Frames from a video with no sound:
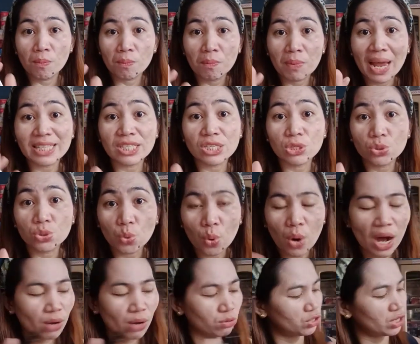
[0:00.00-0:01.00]
plus 2
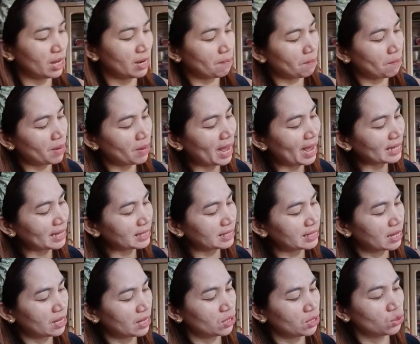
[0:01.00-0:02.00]
ako diyan.
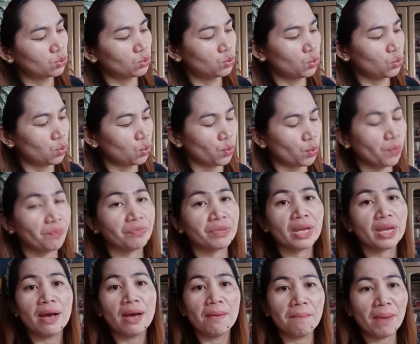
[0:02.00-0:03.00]
plus
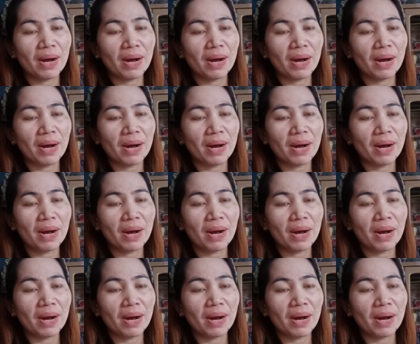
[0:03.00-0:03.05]
2.